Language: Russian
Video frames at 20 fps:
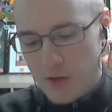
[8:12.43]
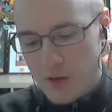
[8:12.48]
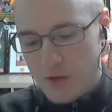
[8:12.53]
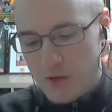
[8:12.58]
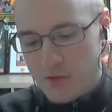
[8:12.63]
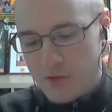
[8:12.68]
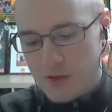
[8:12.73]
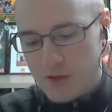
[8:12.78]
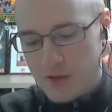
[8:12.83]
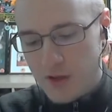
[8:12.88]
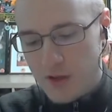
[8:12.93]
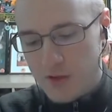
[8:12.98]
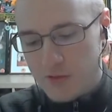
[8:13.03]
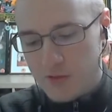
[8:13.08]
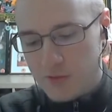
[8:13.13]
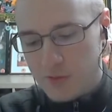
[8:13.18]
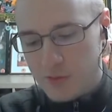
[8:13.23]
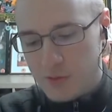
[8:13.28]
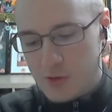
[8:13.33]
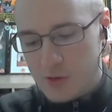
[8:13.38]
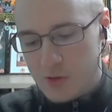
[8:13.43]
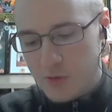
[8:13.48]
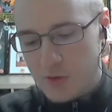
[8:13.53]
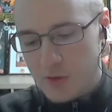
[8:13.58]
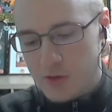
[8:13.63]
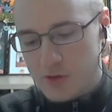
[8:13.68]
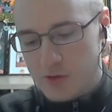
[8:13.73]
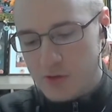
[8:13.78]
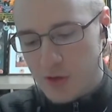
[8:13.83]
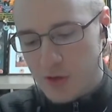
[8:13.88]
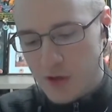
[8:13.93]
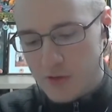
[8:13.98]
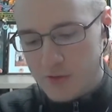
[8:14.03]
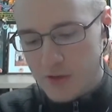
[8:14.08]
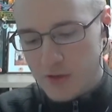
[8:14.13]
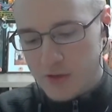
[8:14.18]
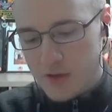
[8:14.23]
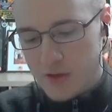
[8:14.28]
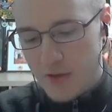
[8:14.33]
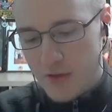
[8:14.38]
и всегда у него есть только
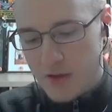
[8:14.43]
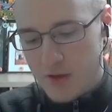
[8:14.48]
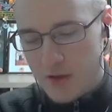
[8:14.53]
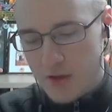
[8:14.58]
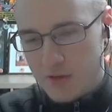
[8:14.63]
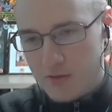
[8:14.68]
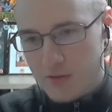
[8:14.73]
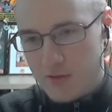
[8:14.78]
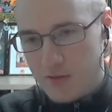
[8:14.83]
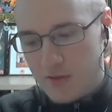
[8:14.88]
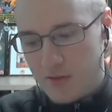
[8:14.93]
вдохновение